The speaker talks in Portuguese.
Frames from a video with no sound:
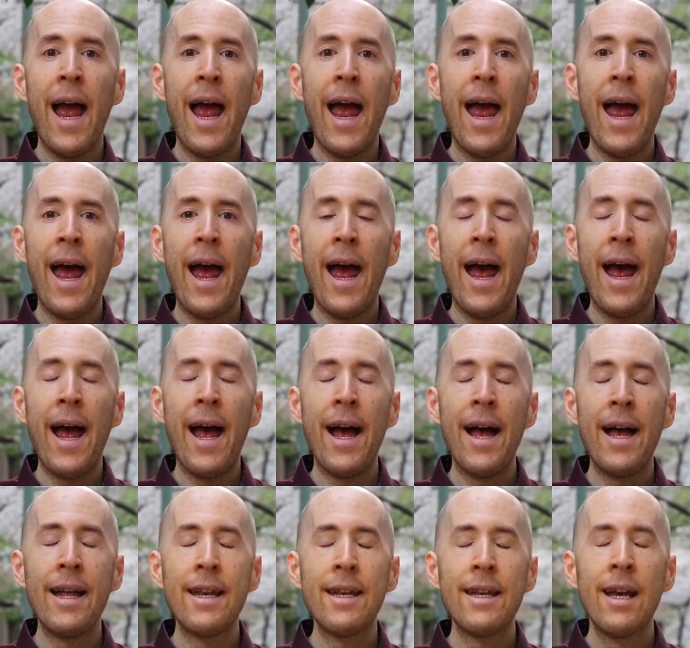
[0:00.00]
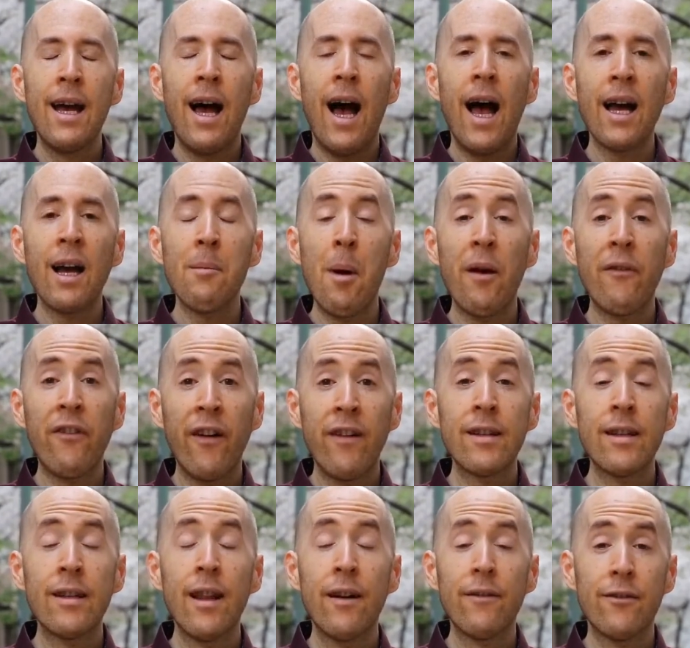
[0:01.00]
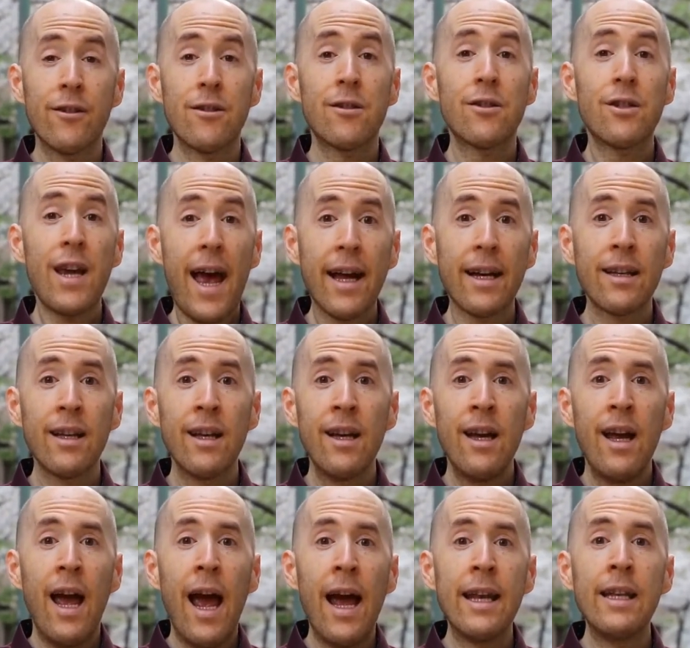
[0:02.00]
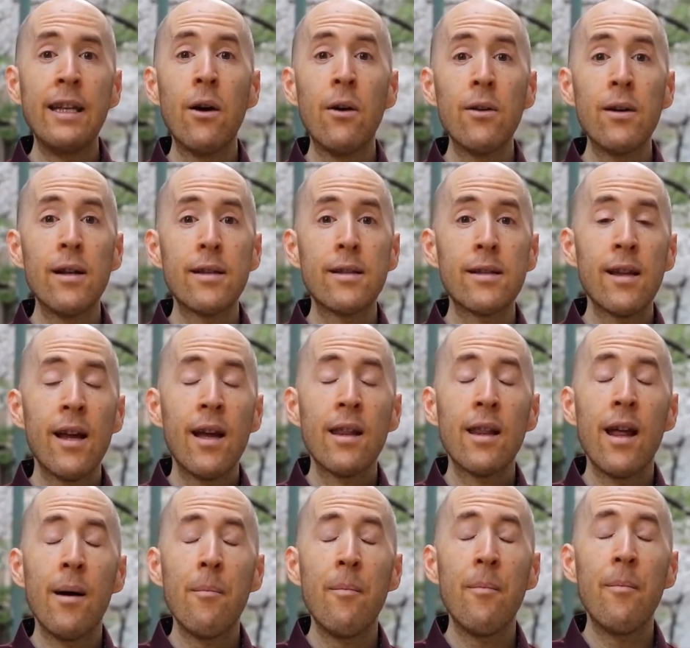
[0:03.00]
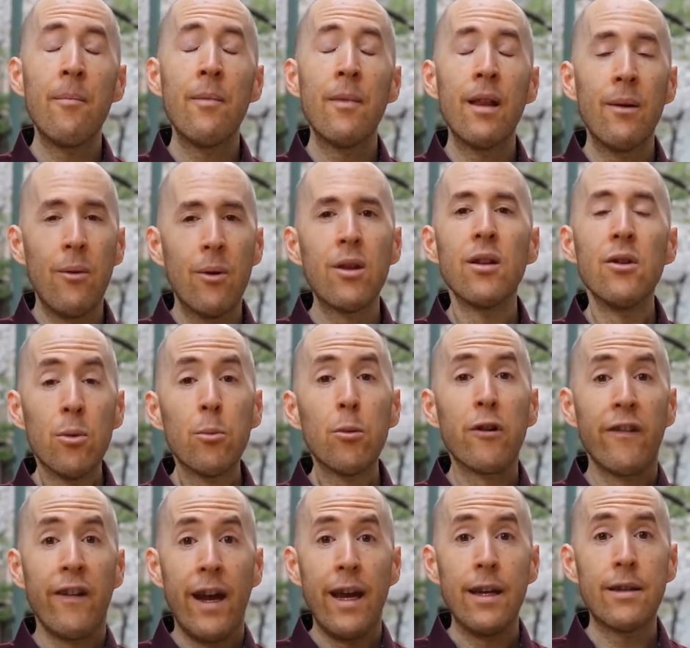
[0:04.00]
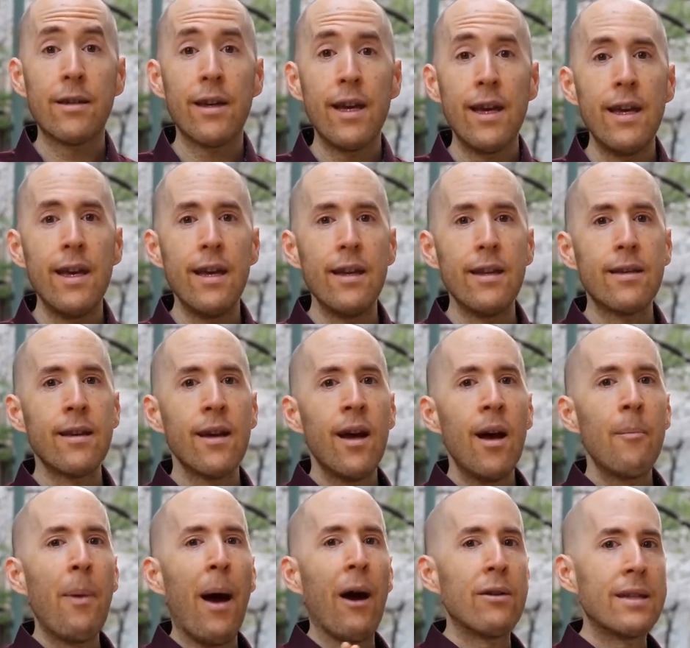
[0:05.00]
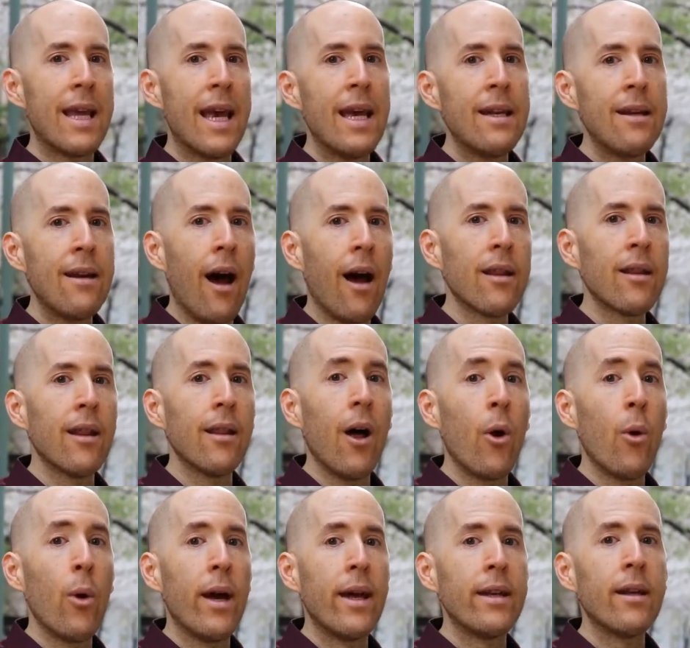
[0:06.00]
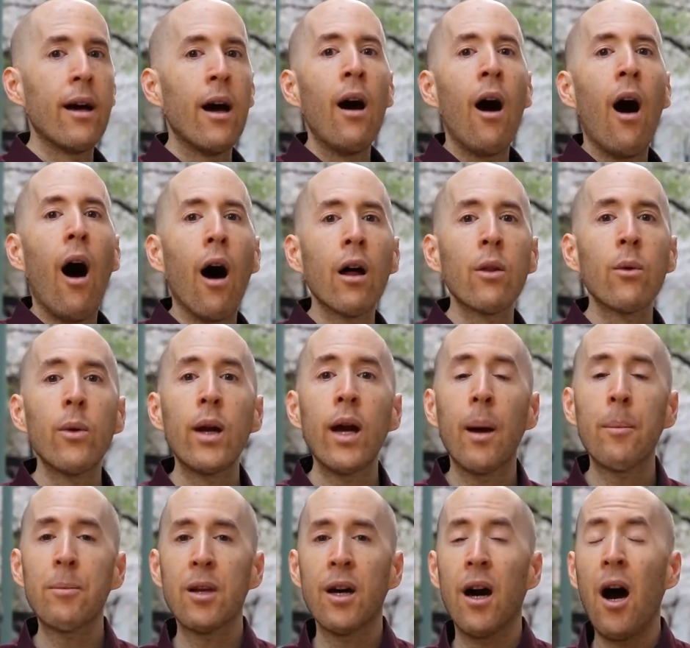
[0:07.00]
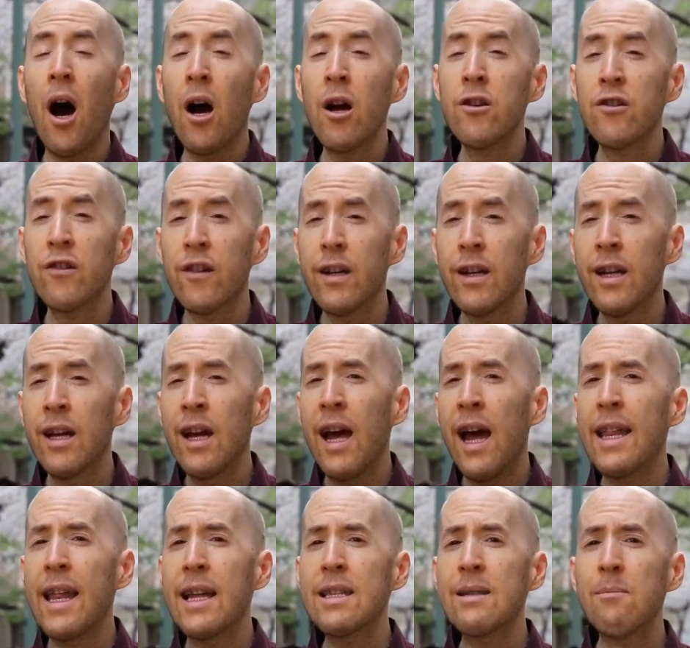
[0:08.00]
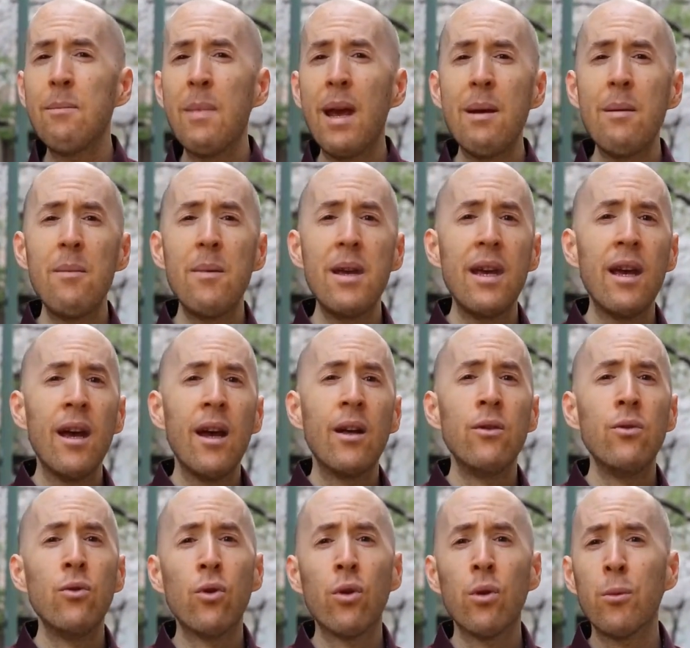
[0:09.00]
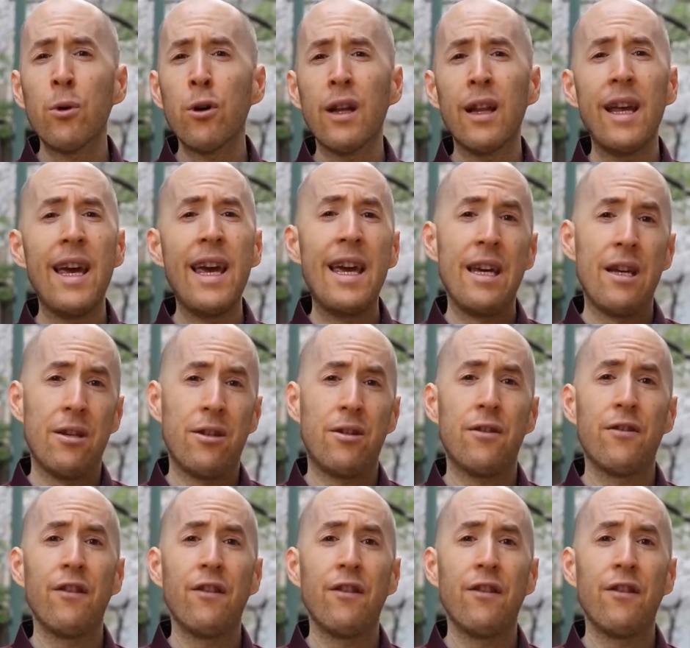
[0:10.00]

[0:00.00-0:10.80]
É... E eu verifiquei meus níveis de ferritina e você percebe que onde a faixa normal é de cerca de 10 na extremidade inferior até 100 e isso é talvez normal, certo?